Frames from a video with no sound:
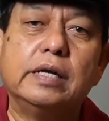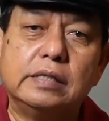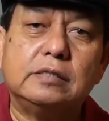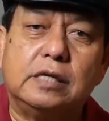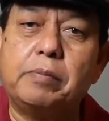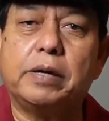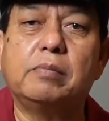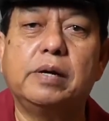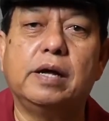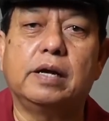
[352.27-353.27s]
siapa yang
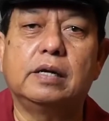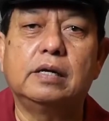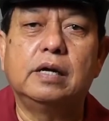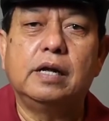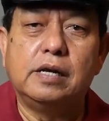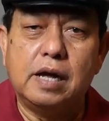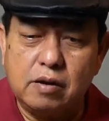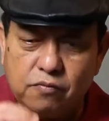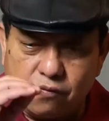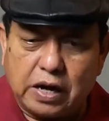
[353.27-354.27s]
benar
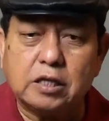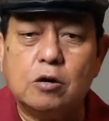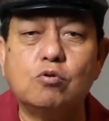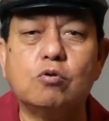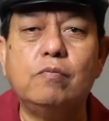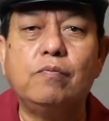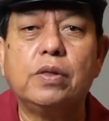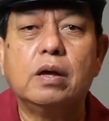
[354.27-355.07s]
dan fakta hukum